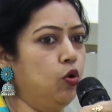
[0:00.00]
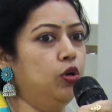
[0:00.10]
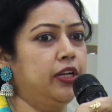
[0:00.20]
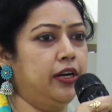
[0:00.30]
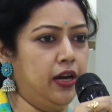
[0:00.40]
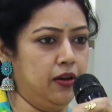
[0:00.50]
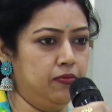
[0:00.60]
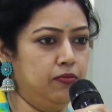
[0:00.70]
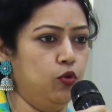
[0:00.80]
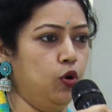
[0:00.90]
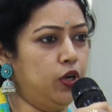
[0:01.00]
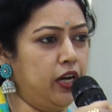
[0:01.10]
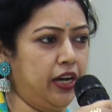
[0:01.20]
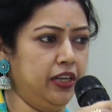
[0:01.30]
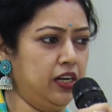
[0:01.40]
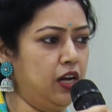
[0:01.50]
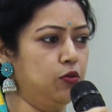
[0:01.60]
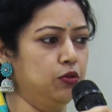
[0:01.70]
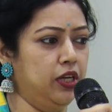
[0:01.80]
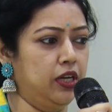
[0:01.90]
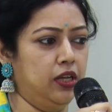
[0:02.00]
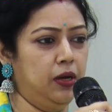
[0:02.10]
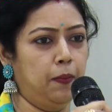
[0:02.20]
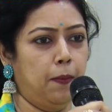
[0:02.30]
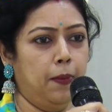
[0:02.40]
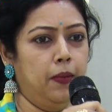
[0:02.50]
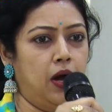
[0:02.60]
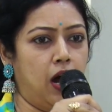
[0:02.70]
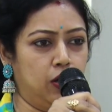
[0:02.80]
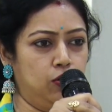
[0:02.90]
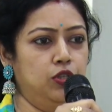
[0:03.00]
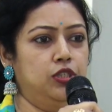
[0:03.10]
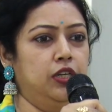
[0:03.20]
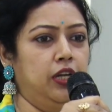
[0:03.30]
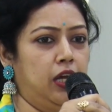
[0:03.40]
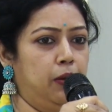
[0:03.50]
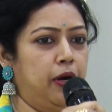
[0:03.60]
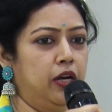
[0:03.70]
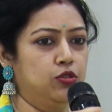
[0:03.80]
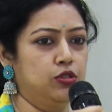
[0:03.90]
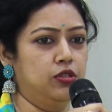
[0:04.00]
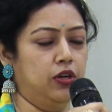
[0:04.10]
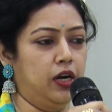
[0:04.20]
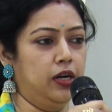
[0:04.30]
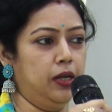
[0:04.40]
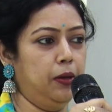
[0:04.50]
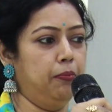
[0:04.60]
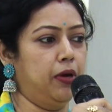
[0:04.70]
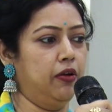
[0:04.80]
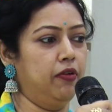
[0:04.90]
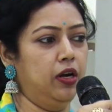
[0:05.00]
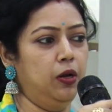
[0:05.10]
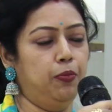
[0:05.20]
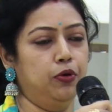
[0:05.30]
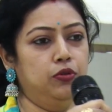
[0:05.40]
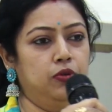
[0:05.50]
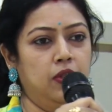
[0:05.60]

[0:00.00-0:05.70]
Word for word: ఓటర్గా ఓటు హక్కు అయితే నాకు ఉంది కదా అటు నుంచి నేను ఏం ఆలోచిస్తున్నానంటే మన వాళ్ళు ఇప్పుడు